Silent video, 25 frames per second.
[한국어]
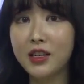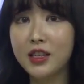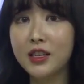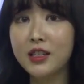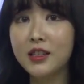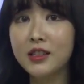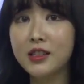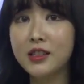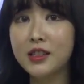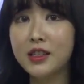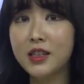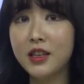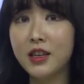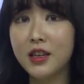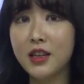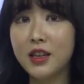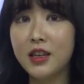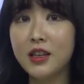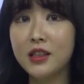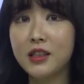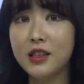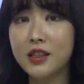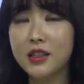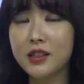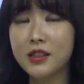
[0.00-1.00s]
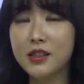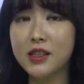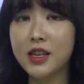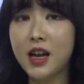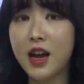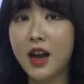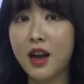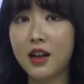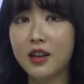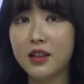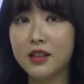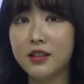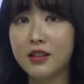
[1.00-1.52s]
인칭이
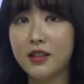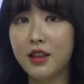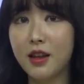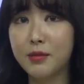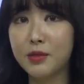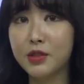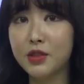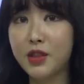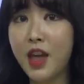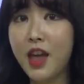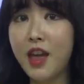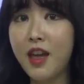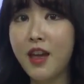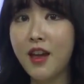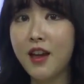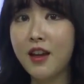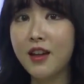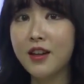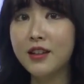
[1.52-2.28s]
등장하기 때문에